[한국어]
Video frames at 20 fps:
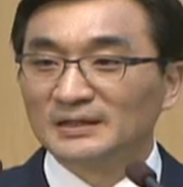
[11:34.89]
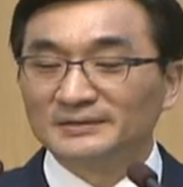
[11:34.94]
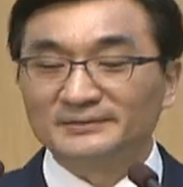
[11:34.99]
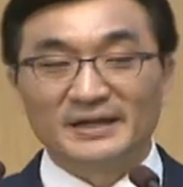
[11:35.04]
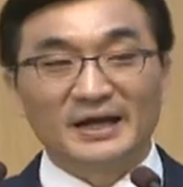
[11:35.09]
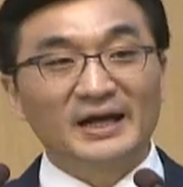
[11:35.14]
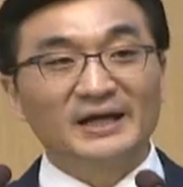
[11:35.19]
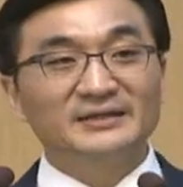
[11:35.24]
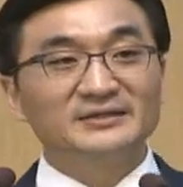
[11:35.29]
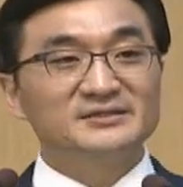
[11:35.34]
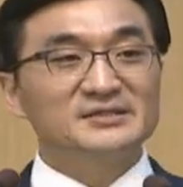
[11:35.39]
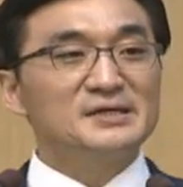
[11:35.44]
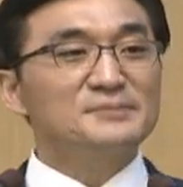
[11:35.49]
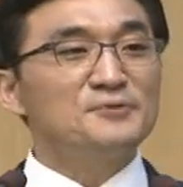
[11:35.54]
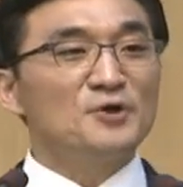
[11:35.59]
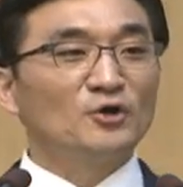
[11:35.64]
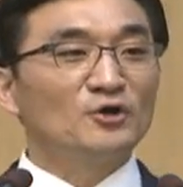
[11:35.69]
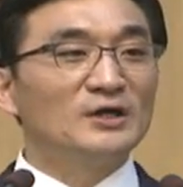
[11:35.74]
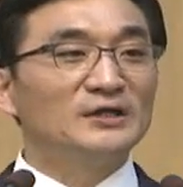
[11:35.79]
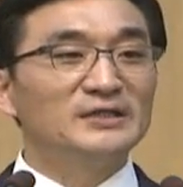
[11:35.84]
내가
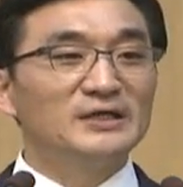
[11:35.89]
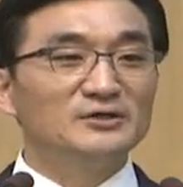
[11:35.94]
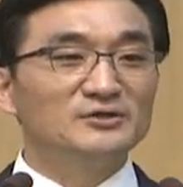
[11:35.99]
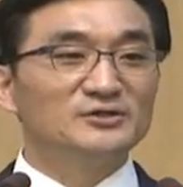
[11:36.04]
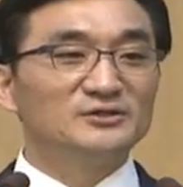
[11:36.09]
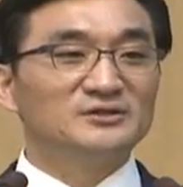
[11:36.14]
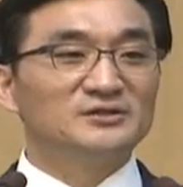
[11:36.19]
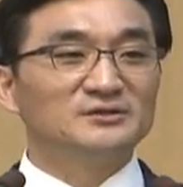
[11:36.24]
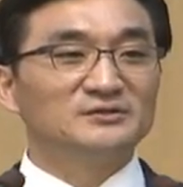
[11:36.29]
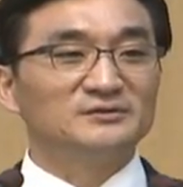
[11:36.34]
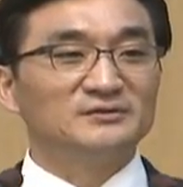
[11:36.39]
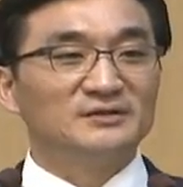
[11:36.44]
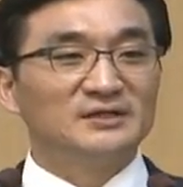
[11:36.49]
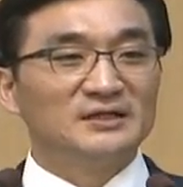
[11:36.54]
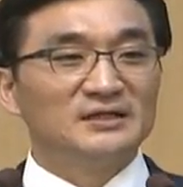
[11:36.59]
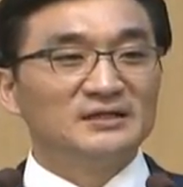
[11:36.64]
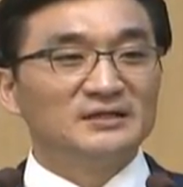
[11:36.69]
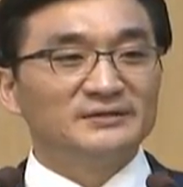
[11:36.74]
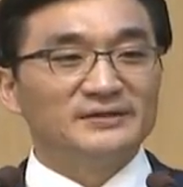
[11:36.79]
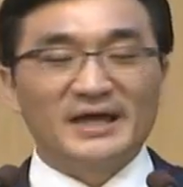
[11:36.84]
이렇게 변화된 것은
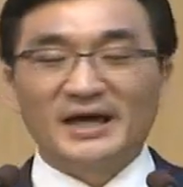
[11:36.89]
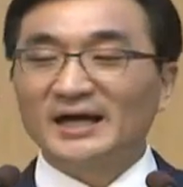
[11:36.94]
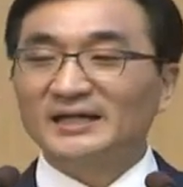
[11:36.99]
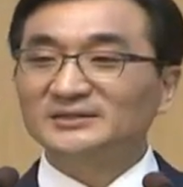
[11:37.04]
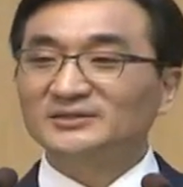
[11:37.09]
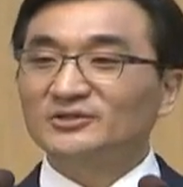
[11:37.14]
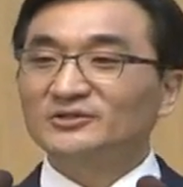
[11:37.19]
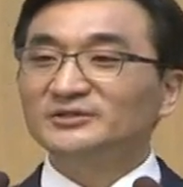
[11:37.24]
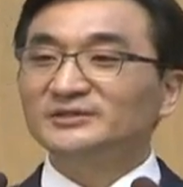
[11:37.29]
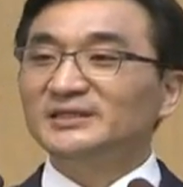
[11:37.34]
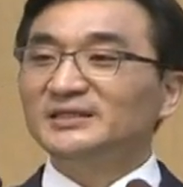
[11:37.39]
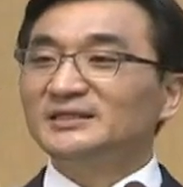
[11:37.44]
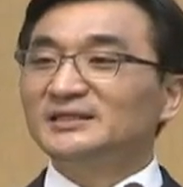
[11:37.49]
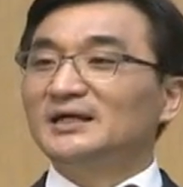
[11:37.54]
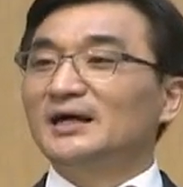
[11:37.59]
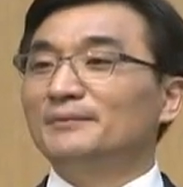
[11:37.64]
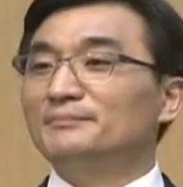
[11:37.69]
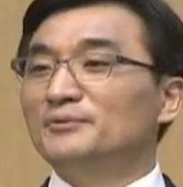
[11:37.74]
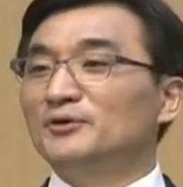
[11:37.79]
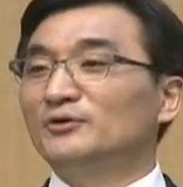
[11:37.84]
내가
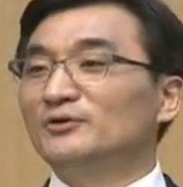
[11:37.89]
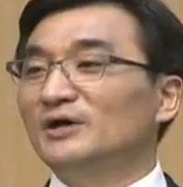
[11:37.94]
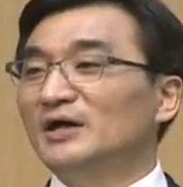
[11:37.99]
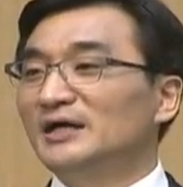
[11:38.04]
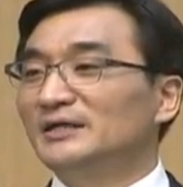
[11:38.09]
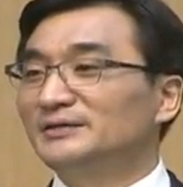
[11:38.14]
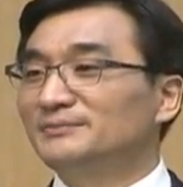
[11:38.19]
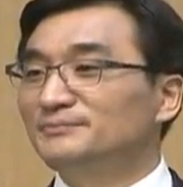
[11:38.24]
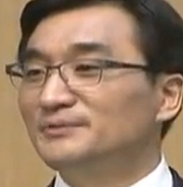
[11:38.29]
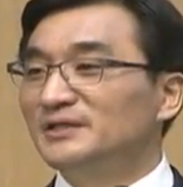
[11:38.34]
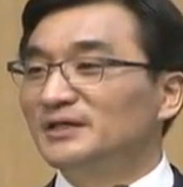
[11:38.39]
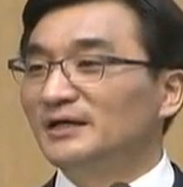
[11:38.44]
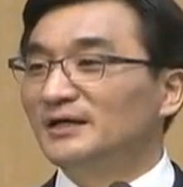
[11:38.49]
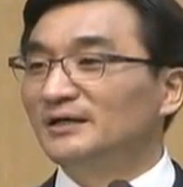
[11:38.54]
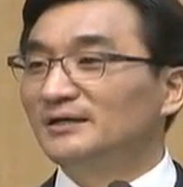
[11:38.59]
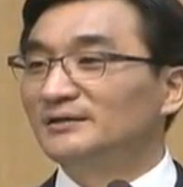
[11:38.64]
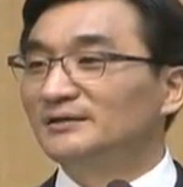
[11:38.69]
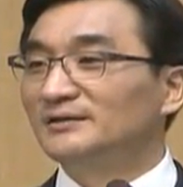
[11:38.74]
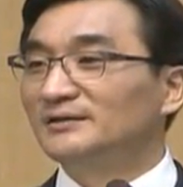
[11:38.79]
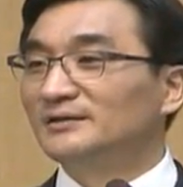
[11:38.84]
선택한 변화가 아닙니다.
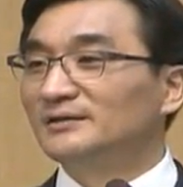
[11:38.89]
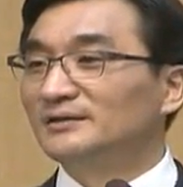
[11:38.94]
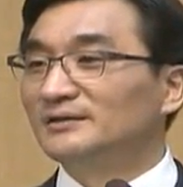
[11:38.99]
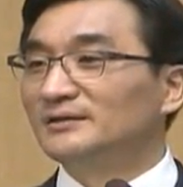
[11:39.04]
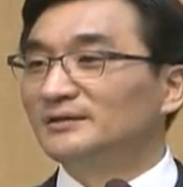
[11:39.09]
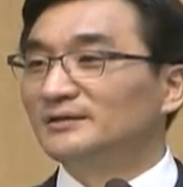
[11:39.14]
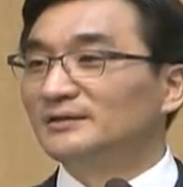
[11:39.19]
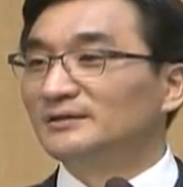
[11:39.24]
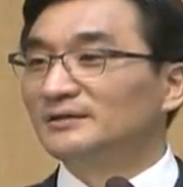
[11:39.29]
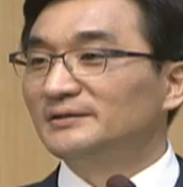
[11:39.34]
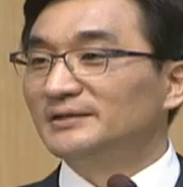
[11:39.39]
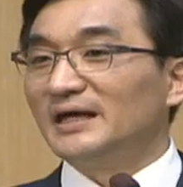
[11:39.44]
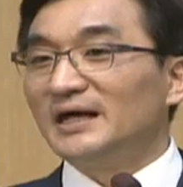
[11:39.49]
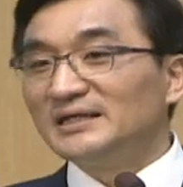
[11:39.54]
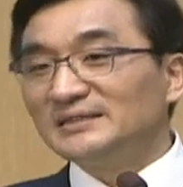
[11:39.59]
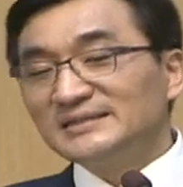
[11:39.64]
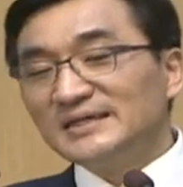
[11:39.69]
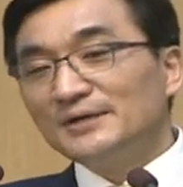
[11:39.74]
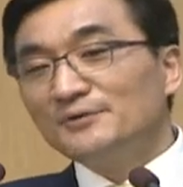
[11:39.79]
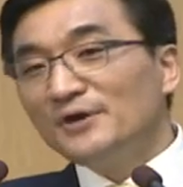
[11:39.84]

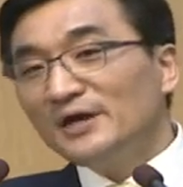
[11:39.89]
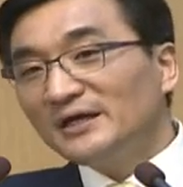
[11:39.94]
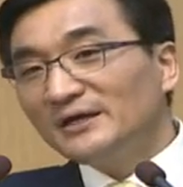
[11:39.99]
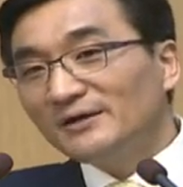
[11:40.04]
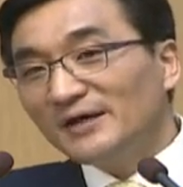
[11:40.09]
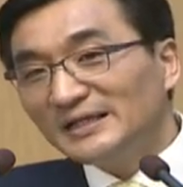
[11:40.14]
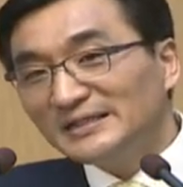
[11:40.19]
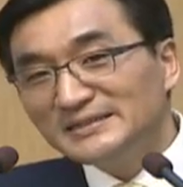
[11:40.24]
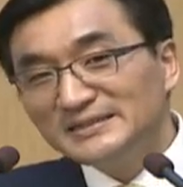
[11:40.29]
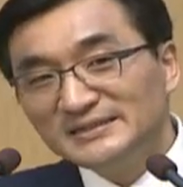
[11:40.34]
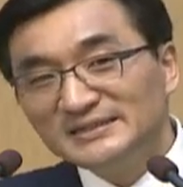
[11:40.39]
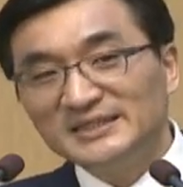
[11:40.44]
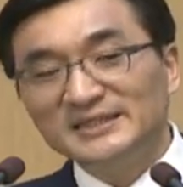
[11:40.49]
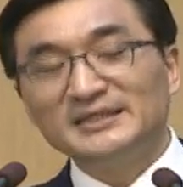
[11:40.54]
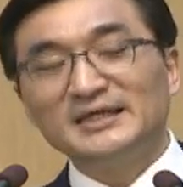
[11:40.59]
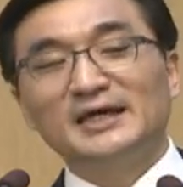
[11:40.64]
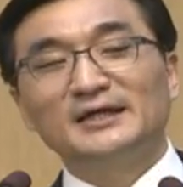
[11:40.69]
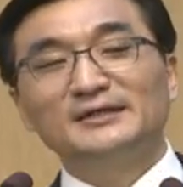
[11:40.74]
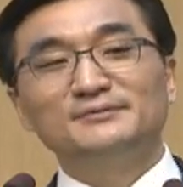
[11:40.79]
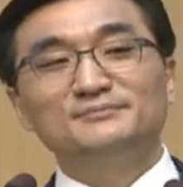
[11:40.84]
내가 계획한
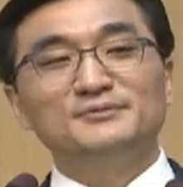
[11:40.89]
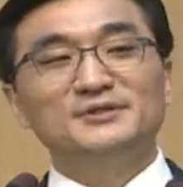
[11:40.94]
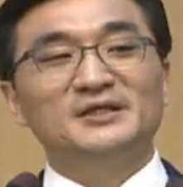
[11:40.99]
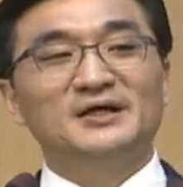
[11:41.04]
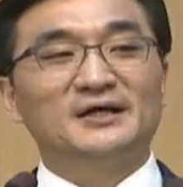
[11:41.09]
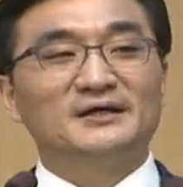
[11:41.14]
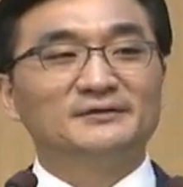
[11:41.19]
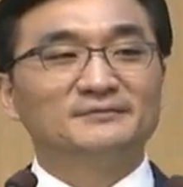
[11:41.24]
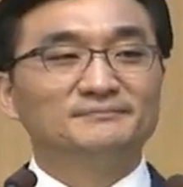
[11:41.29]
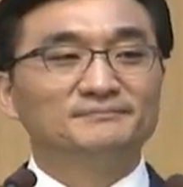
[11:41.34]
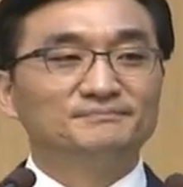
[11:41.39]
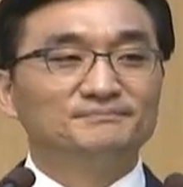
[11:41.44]
인생이 아닙니다.